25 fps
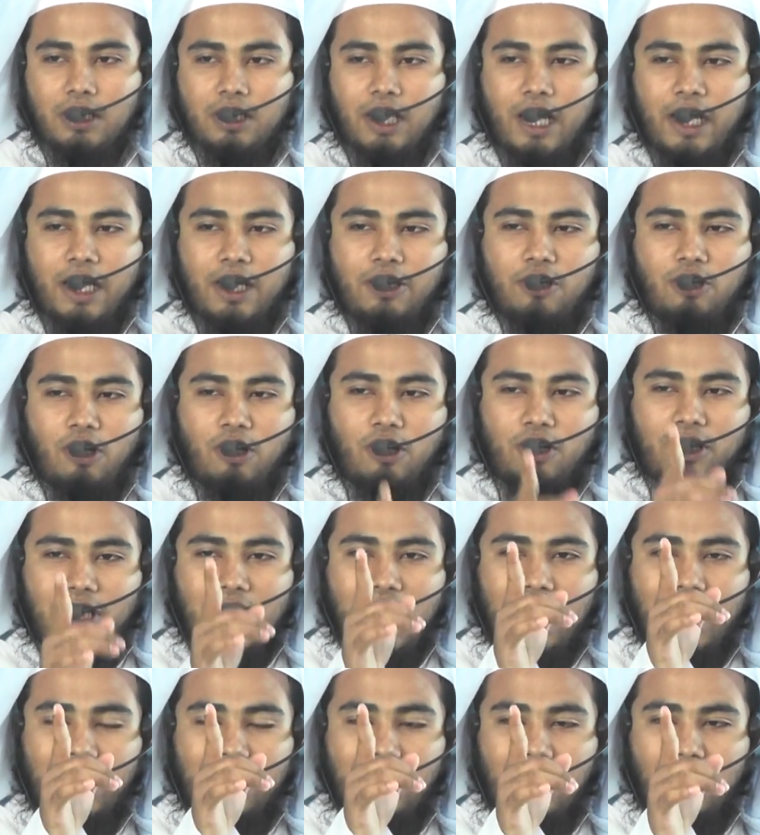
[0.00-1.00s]
তাকে
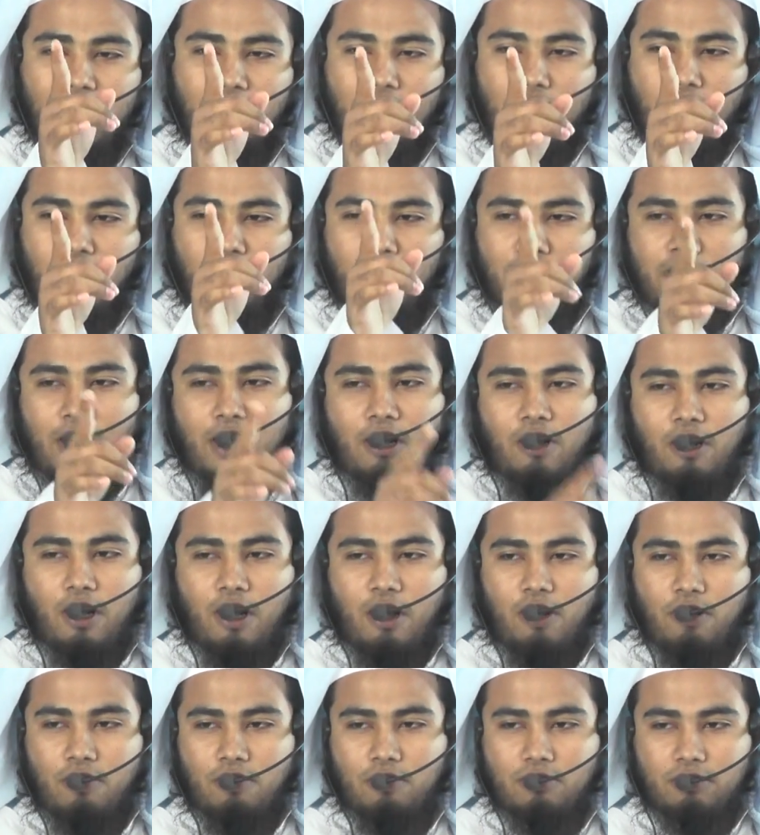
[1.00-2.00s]
জনতার আদালতে হত্যা
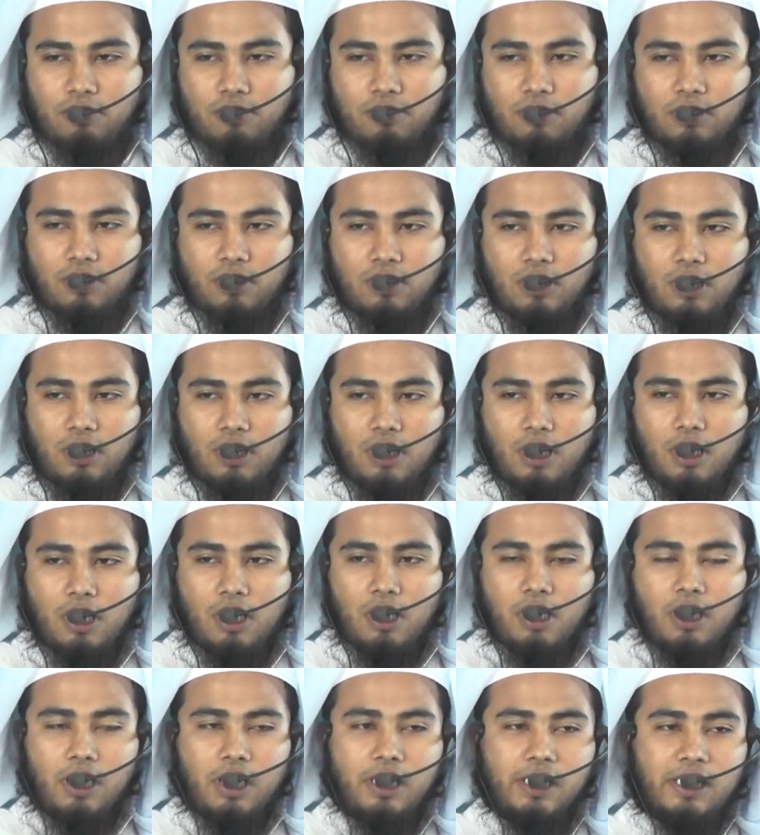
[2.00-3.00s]
করা হোক
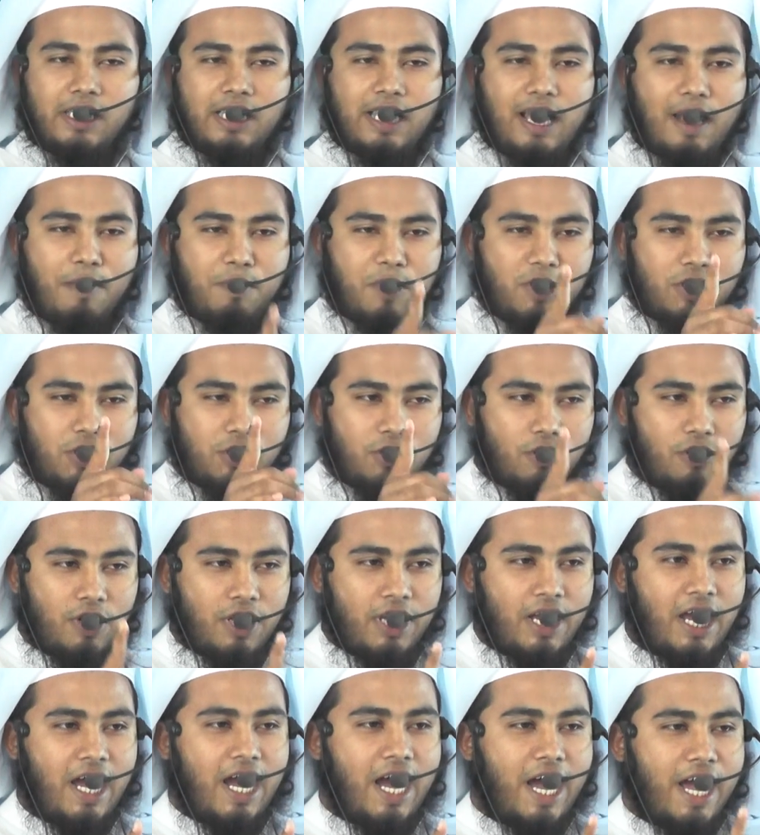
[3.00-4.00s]
ইসলামী
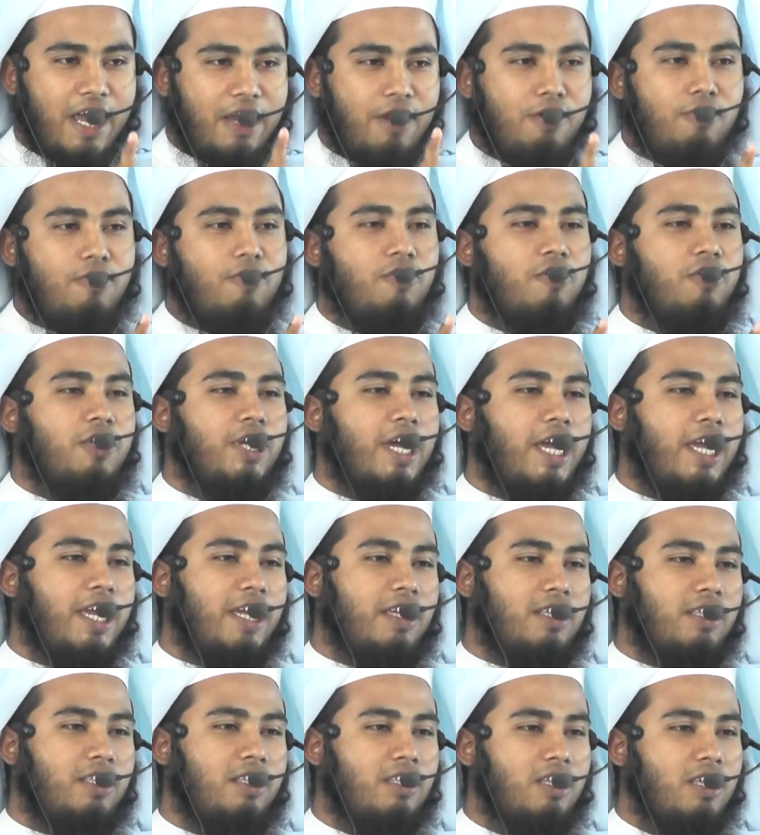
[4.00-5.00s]
শরিয়া আইন অনুযায়ী
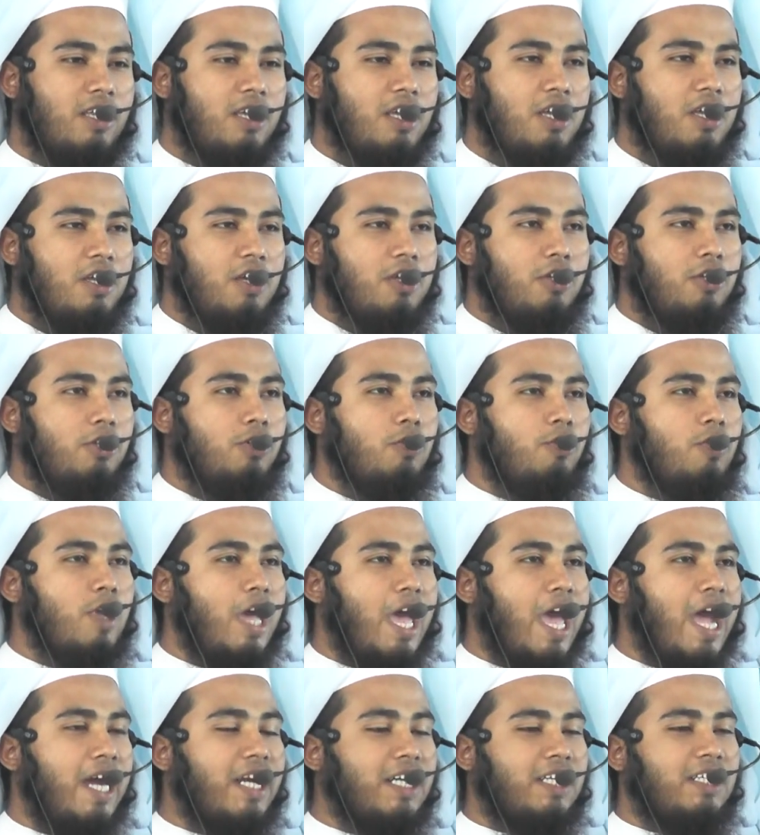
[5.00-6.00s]
শুধু
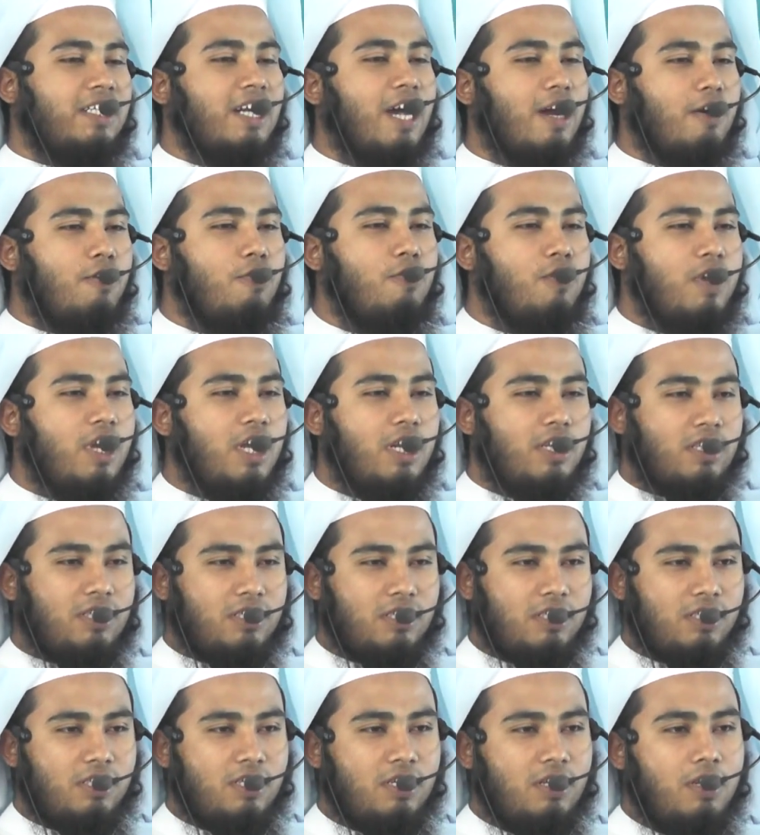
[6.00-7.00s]
একটা খুনির
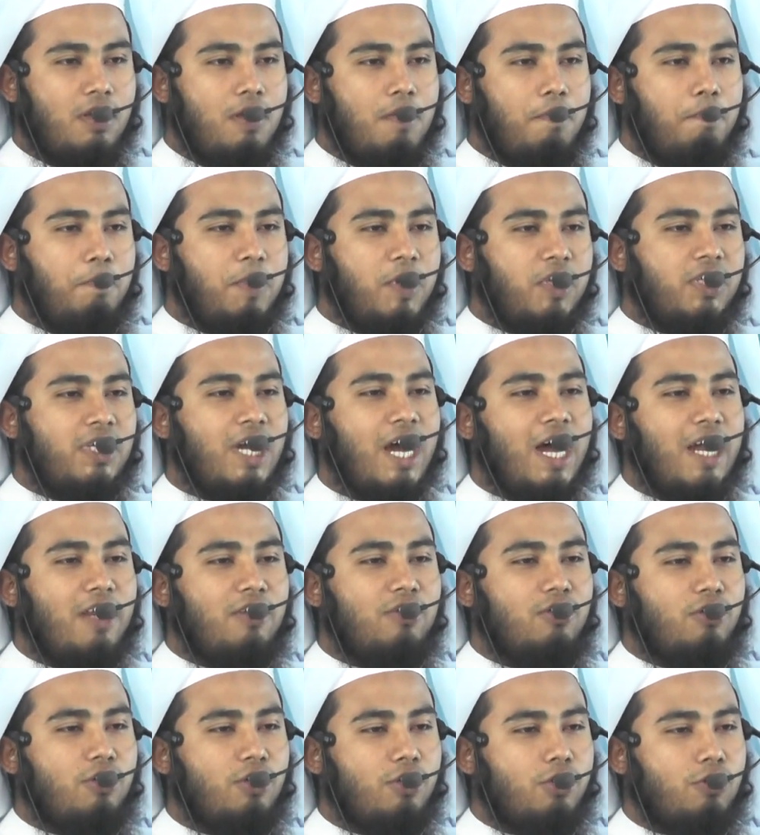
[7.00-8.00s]
বিচার
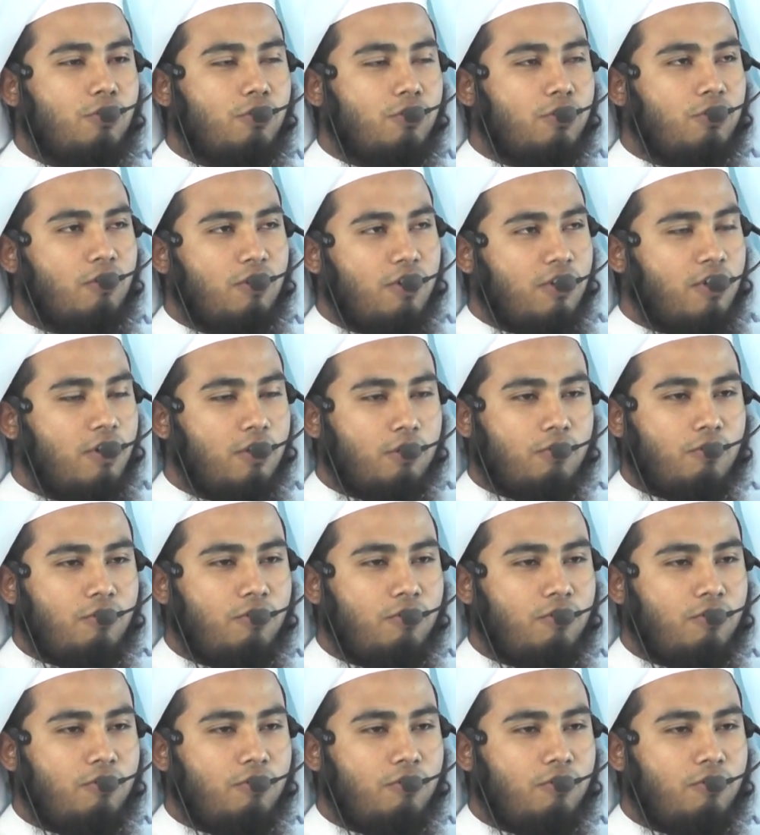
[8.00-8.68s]
যদি শুধু শরীয়ত